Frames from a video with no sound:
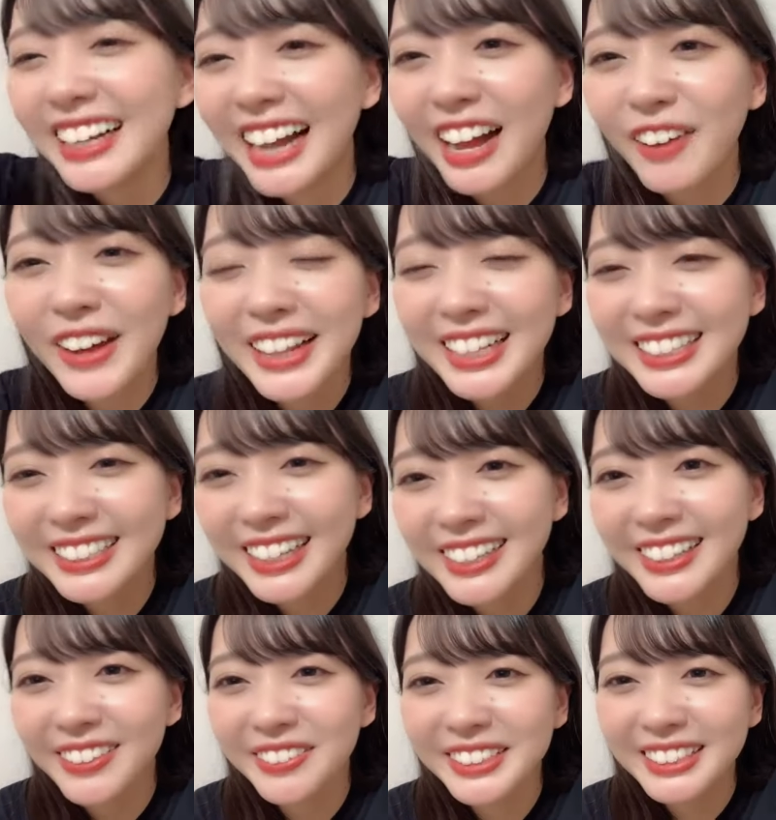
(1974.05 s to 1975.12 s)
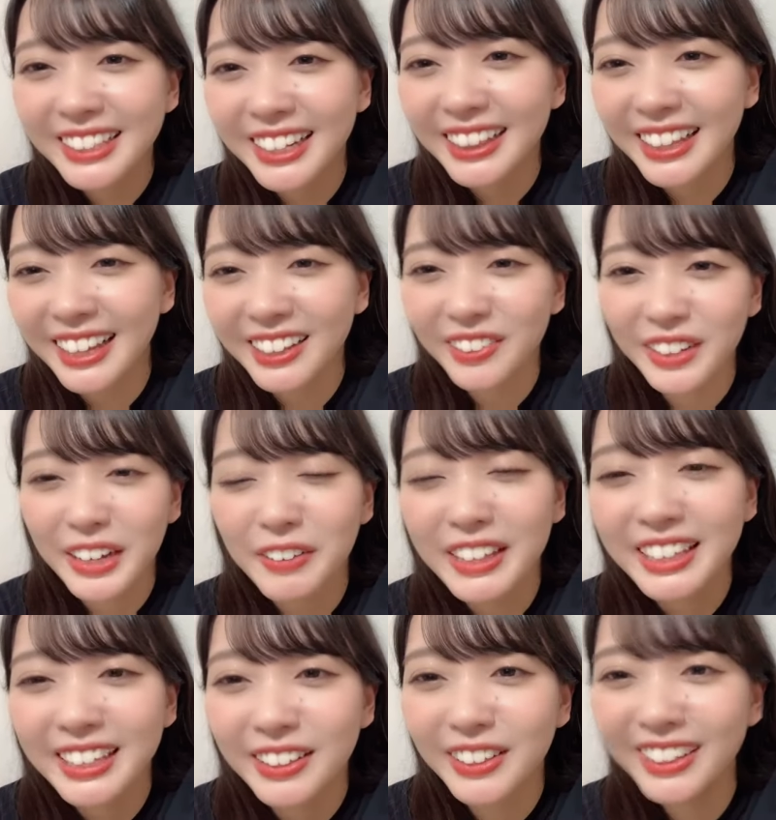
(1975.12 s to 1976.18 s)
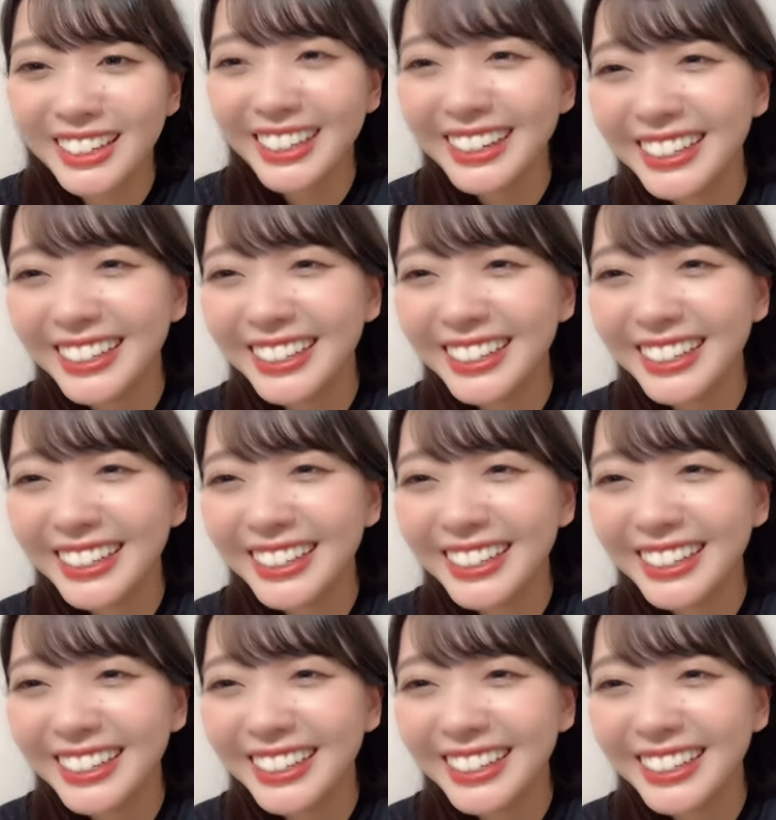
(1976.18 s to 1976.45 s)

あお話し会楽しかったとかはいいけど